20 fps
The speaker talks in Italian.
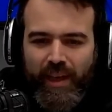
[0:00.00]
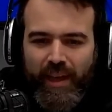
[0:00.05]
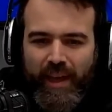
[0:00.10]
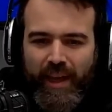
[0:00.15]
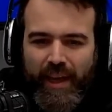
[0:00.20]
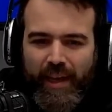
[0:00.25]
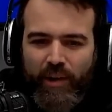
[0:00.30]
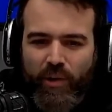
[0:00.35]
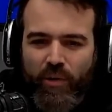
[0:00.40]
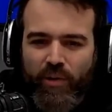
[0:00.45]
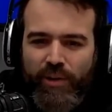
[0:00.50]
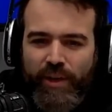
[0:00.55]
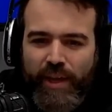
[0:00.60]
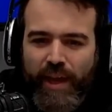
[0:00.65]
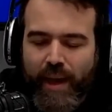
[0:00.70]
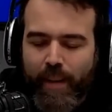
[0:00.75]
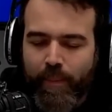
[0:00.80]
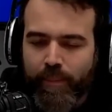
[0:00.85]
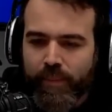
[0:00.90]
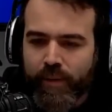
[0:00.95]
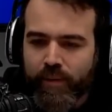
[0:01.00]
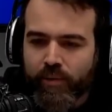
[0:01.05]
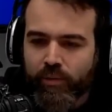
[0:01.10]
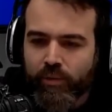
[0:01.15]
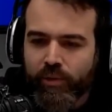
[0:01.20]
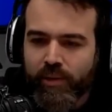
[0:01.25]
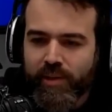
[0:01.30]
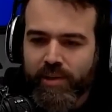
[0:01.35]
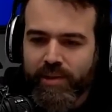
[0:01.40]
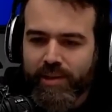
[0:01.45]
e in ogni ambito
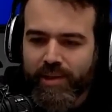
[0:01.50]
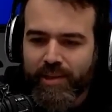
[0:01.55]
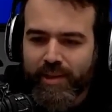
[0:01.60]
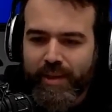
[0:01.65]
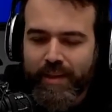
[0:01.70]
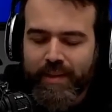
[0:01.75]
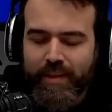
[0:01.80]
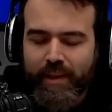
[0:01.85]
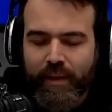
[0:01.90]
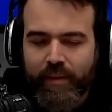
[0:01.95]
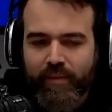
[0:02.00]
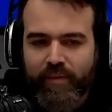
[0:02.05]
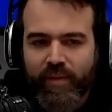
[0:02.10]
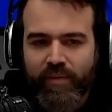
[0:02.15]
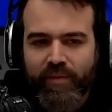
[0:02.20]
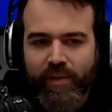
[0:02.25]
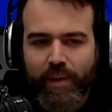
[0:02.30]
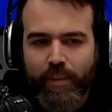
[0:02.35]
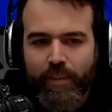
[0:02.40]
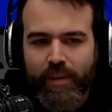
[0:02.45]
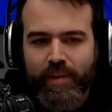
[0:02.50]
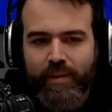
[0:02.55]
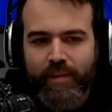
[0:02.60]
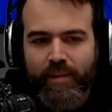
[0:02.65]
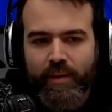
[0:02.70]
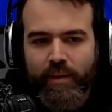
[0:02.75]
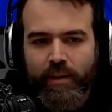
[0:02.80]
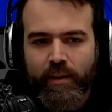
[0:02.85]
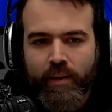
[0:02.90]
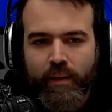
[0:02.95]
dell'esistenza che fa
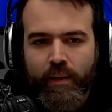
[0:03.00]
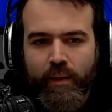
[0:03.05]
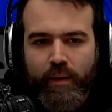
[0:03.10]
veramente,